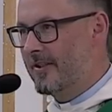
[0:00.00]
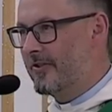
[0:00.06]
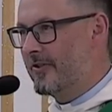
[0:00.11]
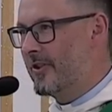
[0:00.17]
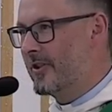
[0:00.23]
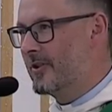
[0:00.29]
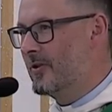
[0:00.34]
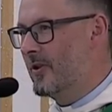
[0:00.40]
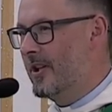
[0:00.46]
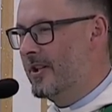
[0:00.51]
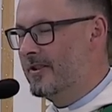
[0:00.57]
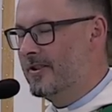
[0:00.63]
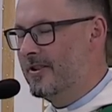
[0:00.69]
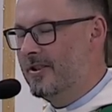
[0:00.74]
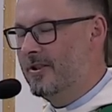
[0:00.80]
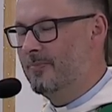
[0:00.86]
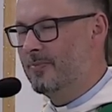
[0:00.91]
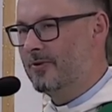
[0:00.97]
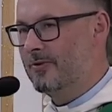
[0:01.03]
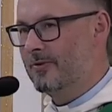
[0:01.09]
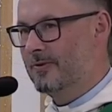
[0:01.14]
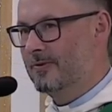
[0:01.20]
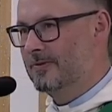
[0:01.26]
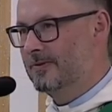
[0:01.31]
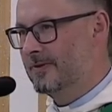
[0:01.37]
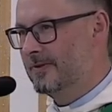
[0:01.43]
z tego
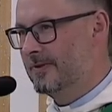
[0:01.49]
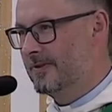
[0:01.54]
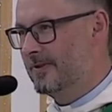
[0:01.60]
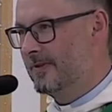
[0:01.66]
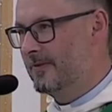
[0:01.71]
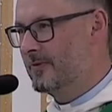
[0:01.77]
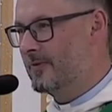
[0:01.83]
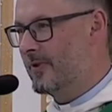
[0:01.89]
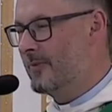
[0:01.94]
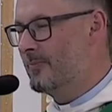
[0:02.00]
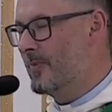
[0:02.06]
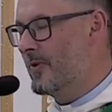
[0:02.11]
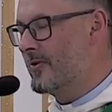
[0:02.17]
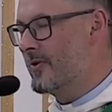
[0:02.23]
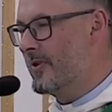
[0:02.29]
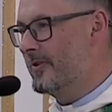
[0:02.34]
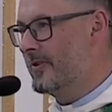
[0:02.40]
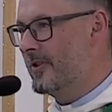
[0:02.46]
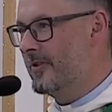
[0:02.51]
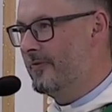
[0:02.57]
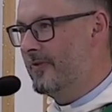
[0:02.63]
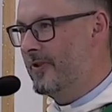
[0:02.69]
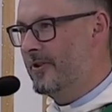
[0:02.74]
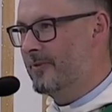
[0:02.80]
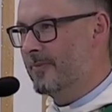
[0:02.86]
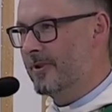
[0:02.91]
Egiptu, w którym może
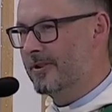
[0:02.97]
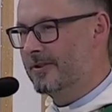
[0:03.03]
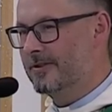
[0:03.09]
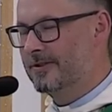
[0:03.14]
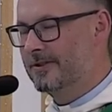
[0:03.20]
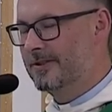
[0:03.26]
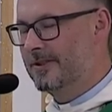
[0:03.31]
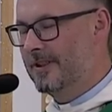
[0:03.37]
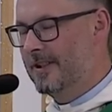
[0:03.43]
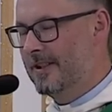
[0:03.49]
tkwimy,